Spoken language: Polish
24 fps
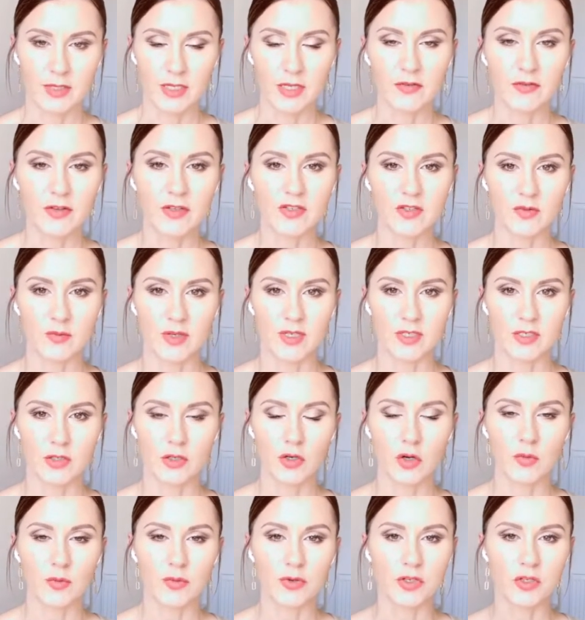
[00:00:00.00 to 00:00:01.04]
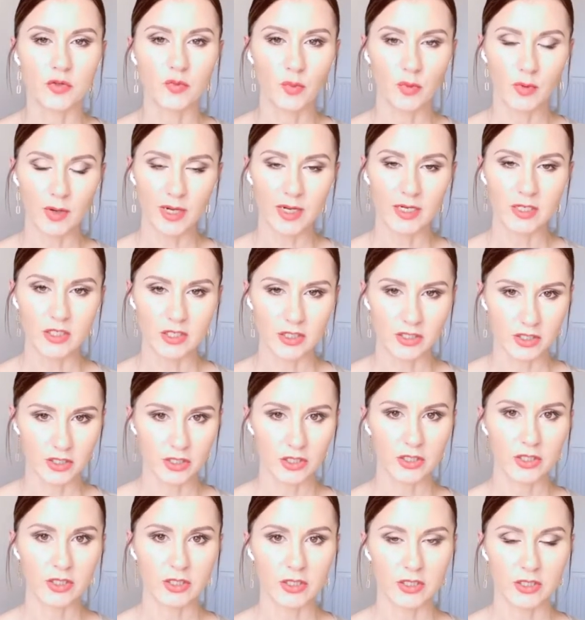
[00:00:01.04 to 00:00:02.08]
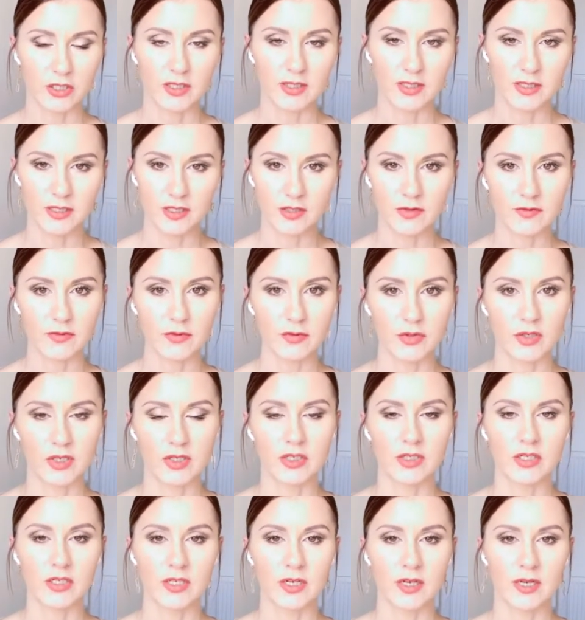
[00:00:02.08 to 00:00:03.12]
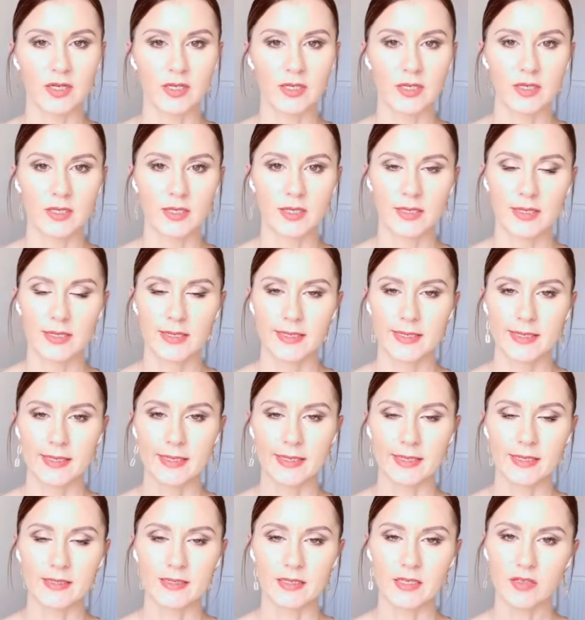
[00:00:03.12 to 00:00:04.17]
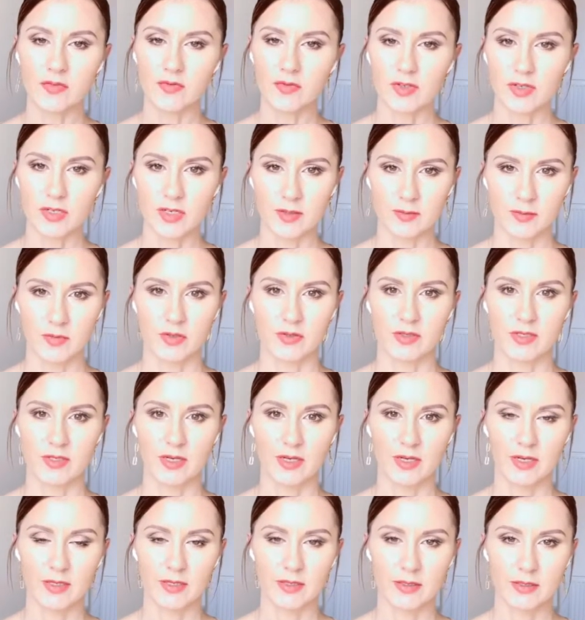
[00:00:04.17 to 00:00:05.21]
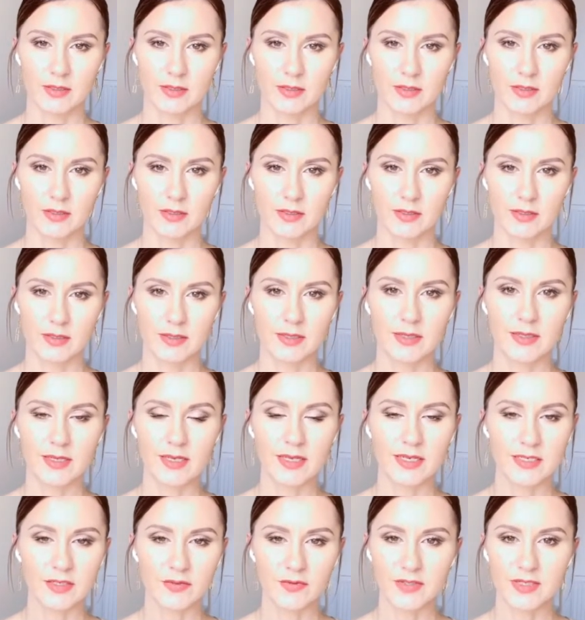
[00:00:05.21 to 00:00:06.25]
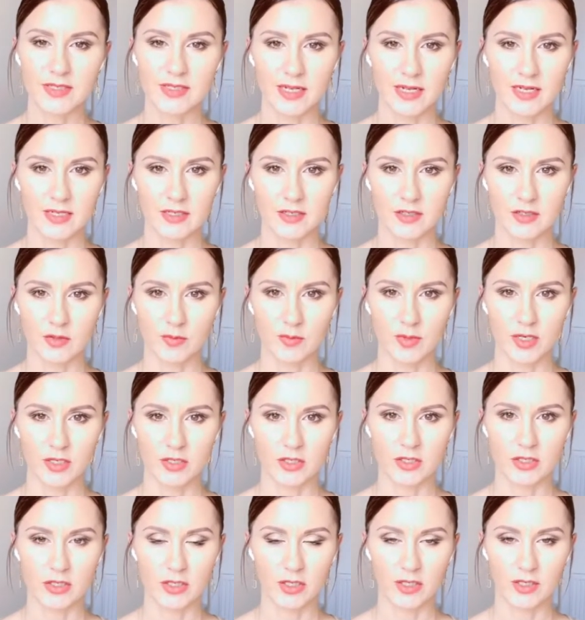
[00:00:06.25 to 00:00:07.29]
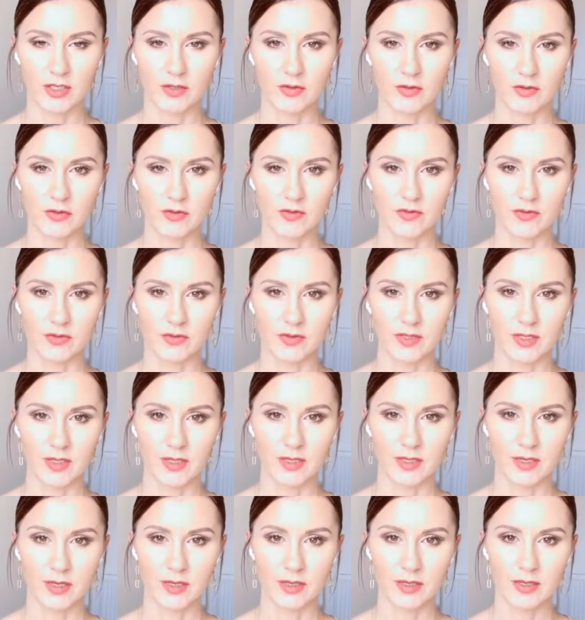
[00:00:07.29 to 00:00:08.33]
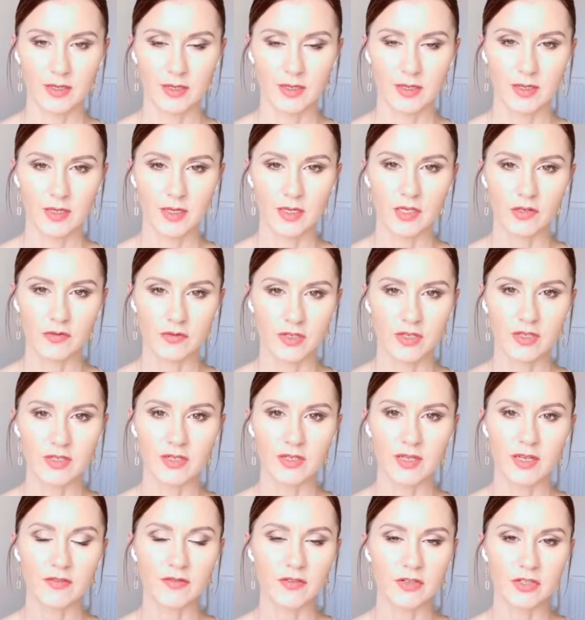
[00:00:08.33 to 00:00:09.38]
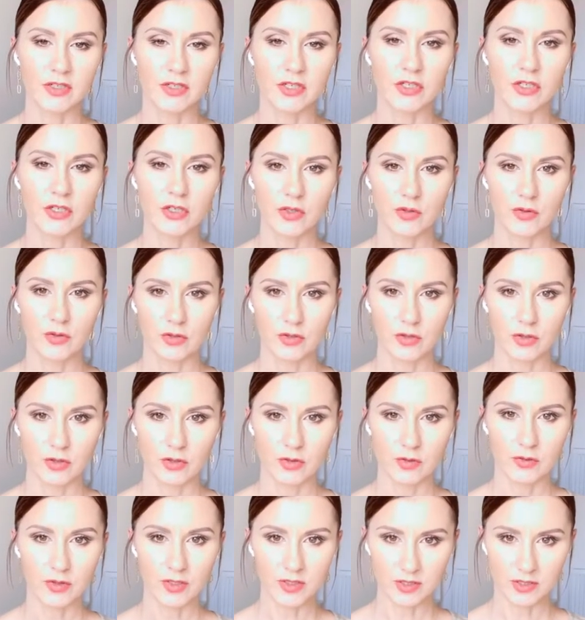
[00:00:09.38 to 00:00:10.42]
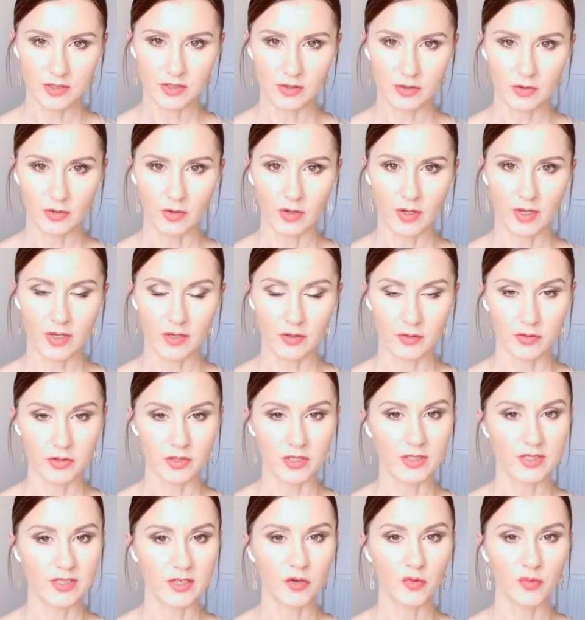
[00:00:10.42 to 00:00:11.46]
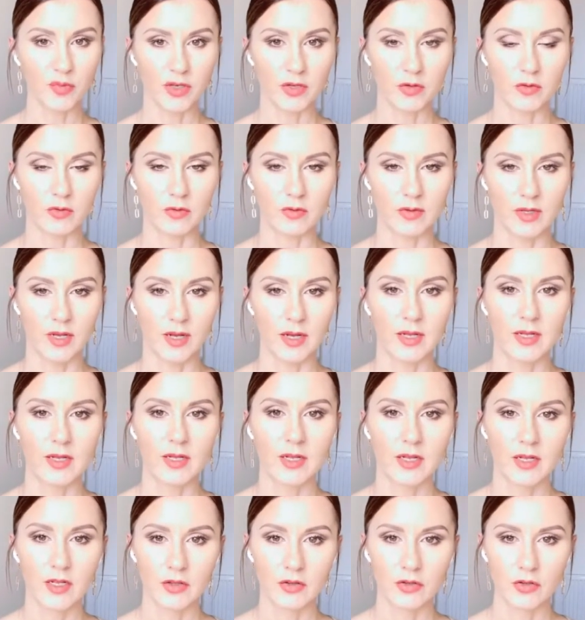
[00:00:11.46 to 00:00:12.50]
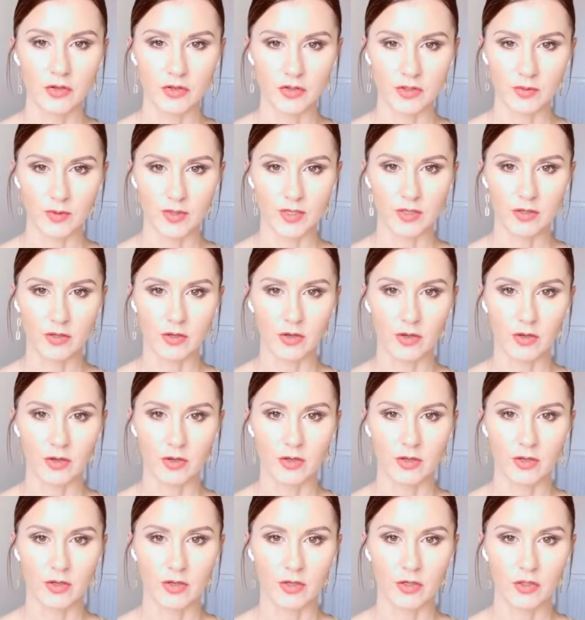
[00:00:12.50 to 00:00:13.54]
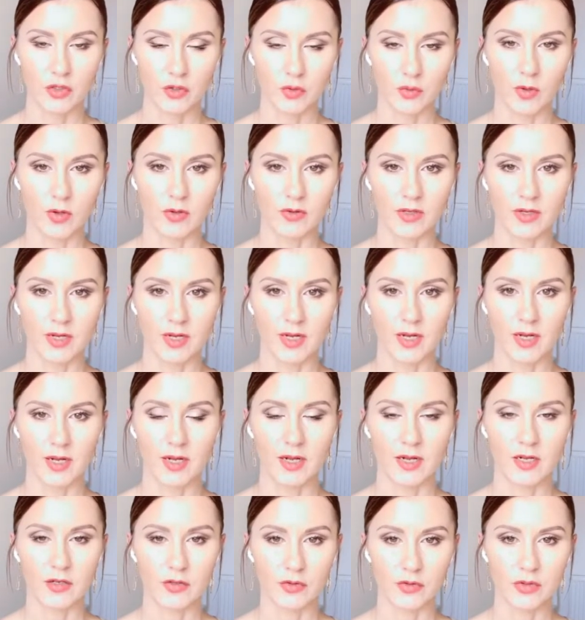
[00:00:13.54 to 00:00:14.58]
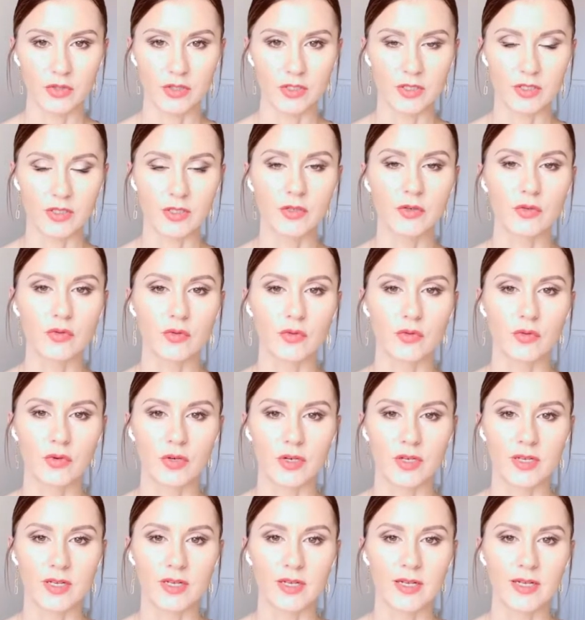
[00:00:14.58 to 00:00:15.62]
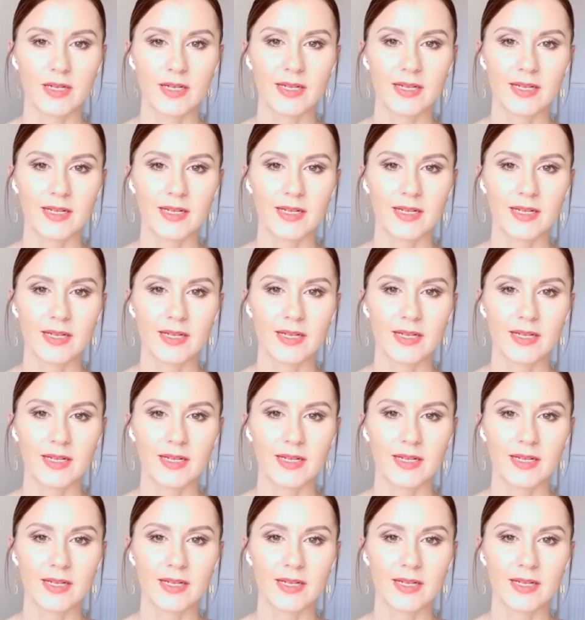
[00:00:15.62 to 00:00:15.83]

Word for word: nie wie, co ma zrobić, płacze, krzyczy, denerwuje się. I kiedy jest w tych emocjach, nie jest w stanie zobaczyć żadnego rozwiązania. I wtedy najważniejszą rolą jest rola rodzica, opiekuna, dorosłego członka rodziny, który